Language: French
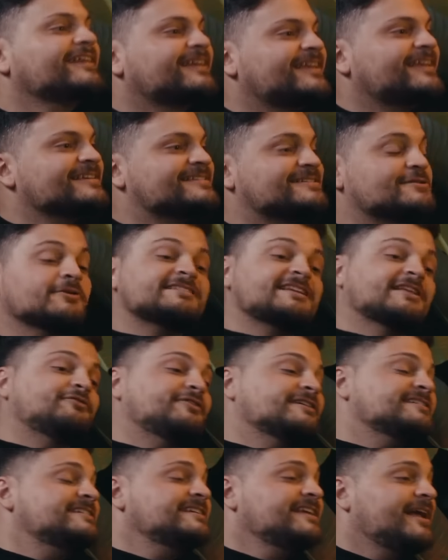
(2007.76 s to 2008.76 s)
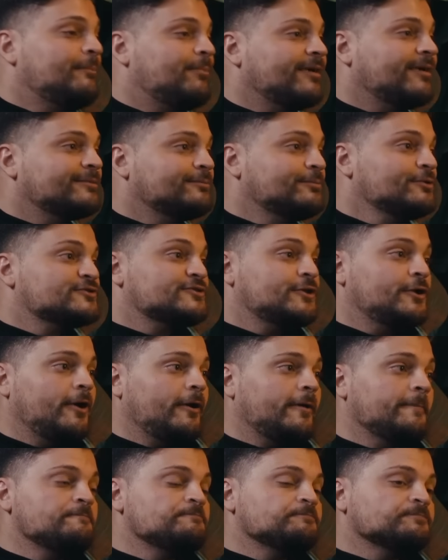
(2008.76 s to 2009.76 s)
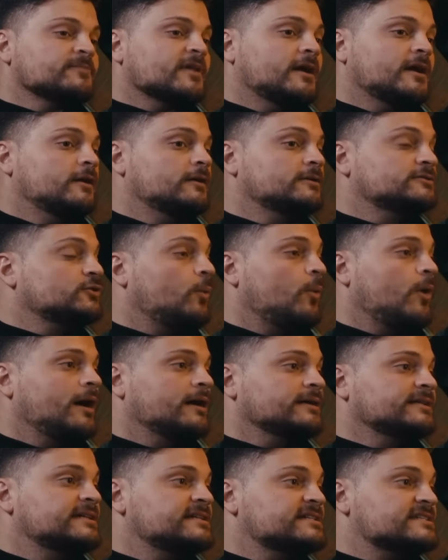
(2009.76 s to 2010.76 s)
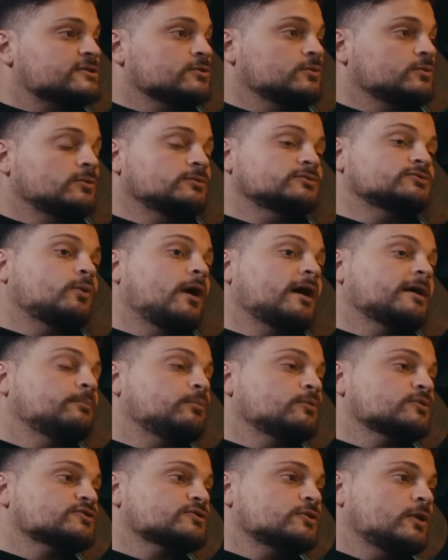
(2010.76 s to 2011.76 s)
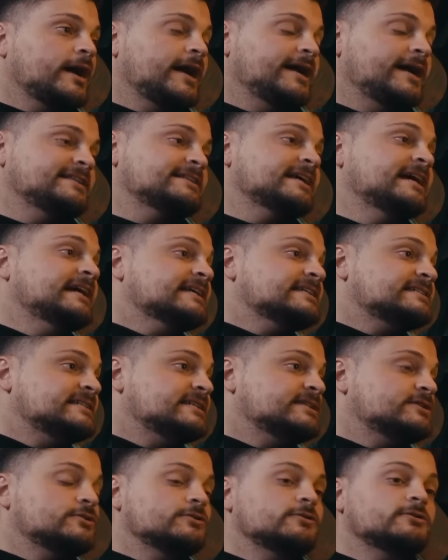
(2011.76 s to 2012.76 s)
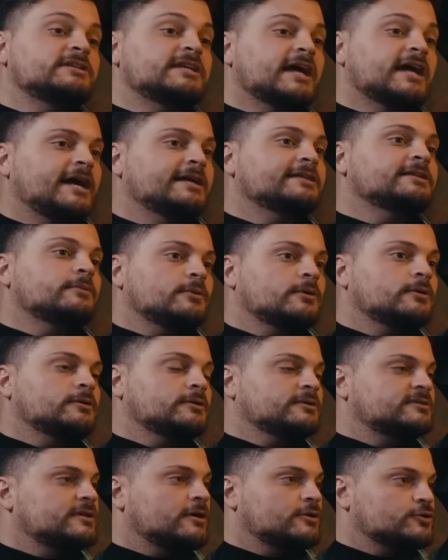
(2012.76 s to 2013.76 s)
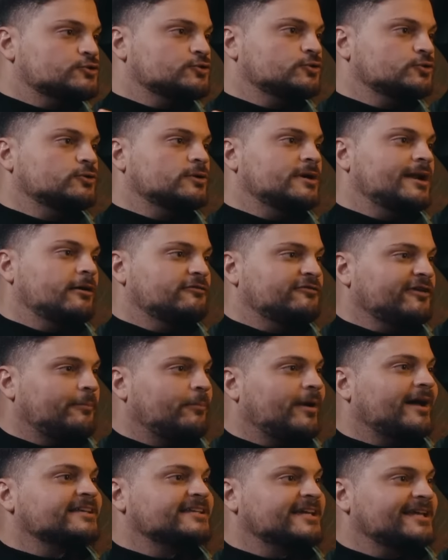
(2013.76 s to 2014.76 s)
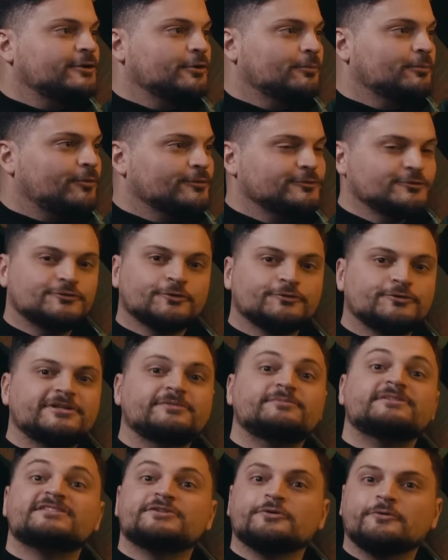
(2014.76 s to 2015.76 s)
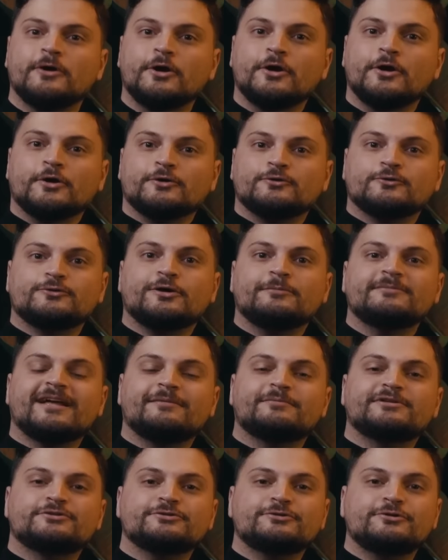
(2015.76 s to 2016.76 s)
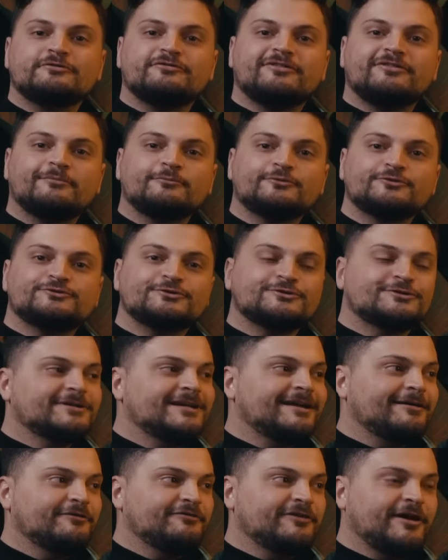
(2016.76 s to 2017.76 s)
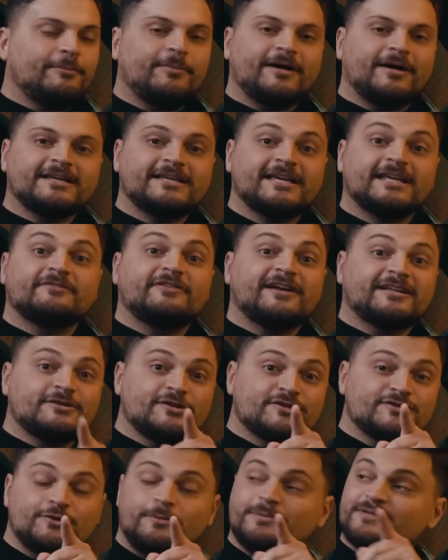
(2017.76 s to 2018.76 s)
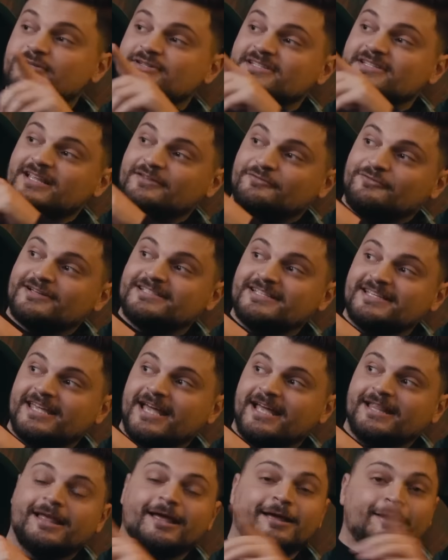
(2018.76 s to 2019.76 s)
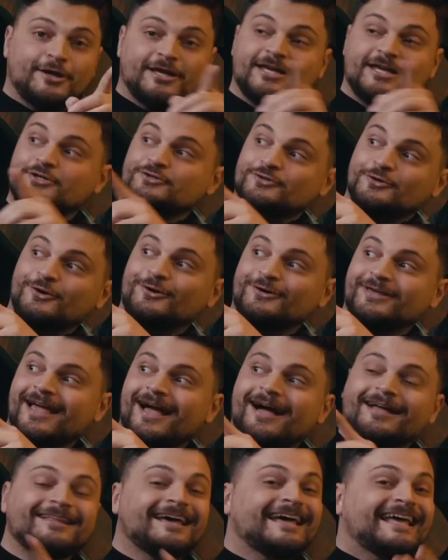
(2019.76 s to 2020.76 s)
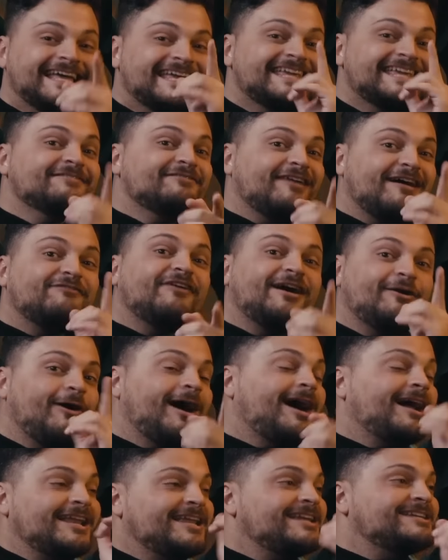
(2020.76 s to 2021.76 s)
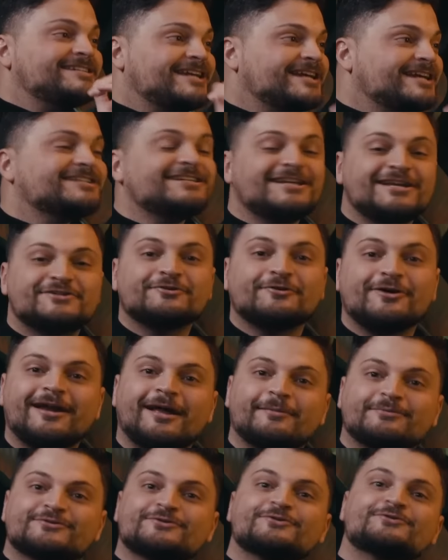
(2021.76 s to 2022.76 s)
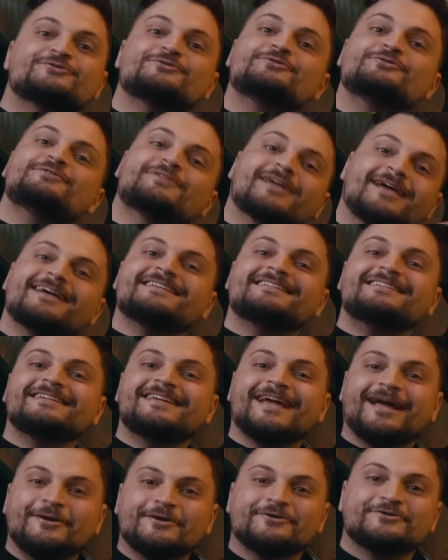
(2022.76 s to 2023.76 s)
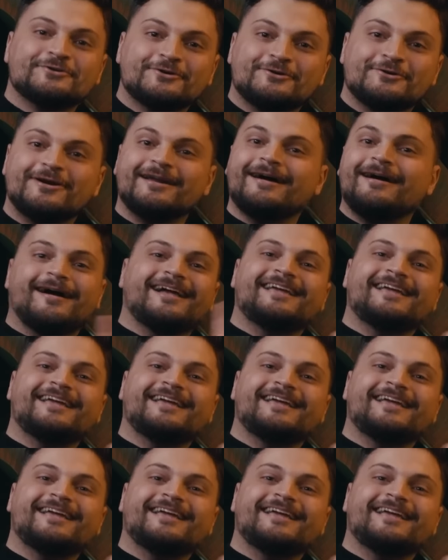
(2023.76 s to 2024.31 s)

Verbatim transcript: des questions. Cette fois-ci, il n'y a pas de buzzer. Euh, trois questions, trois réponses correctes. Si tu gagnes, euh, tiens, un chocolat offert par Ken, le producteur de l'émission. Donc, comme d'habitude, le fameux chocolat offert par Ken. Fais attention parce que cette fois-ci, Ken, et je le regarde, il va falloir aller chercher le chocolat parce que Duke s'il gagne le chocolat,